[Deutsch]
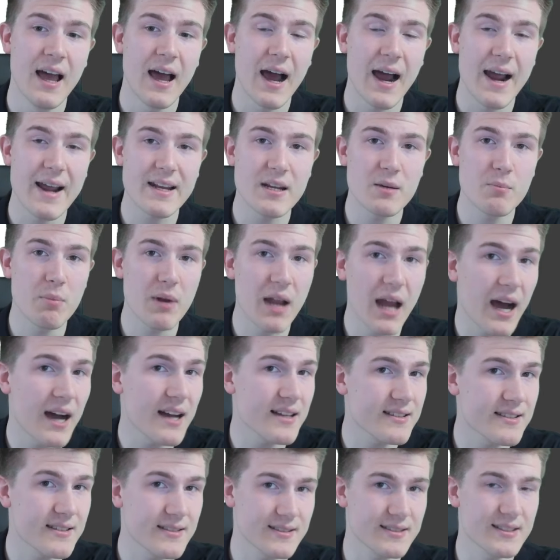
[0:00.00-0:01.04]
eine
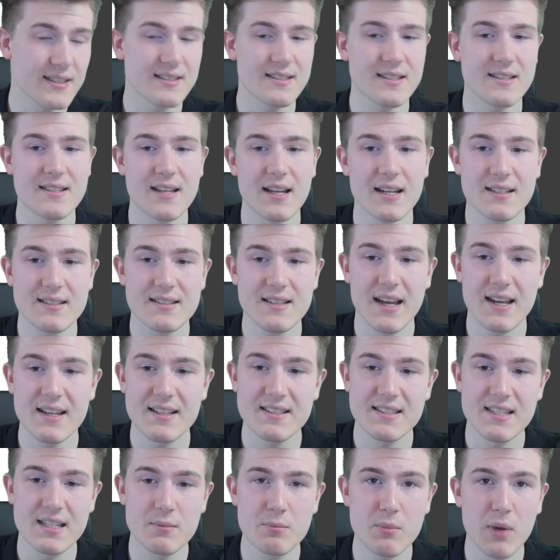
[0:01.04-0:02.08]
Blase ist, dass das alles
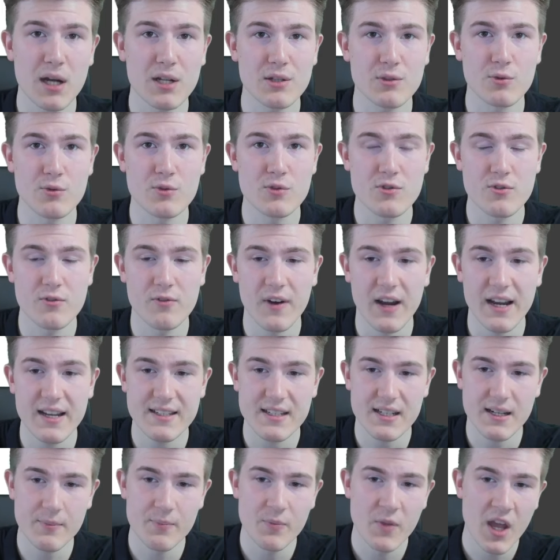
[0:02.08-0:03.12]
keinen Sinn macht und so
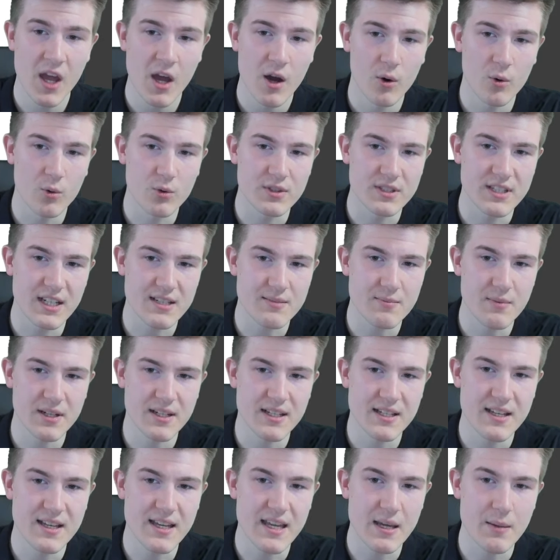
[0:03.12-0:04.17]
weiter und dass man
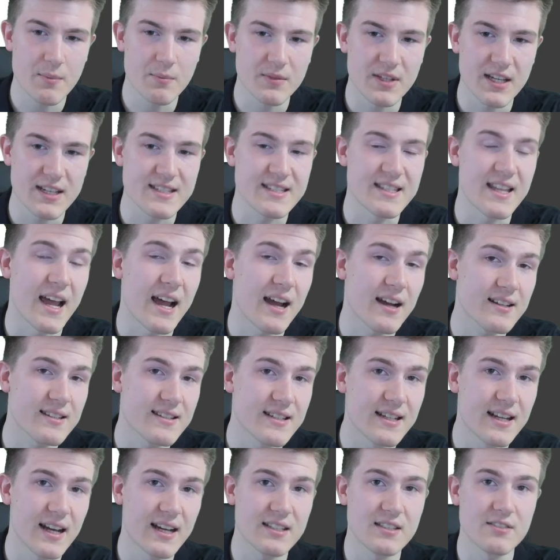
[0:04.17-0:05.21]
hier eben das
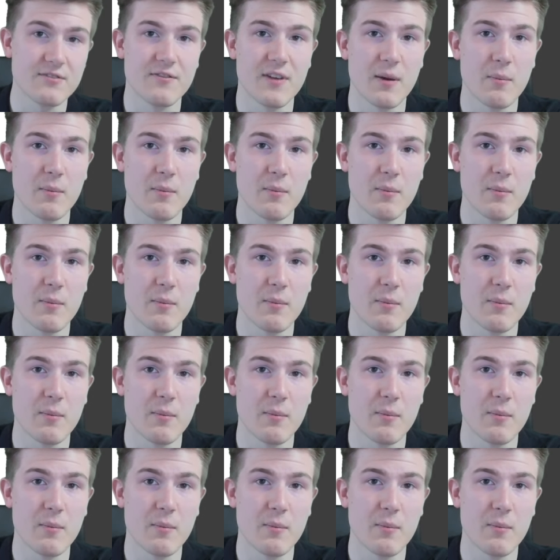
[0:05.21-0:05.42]
Nachsehen hatte,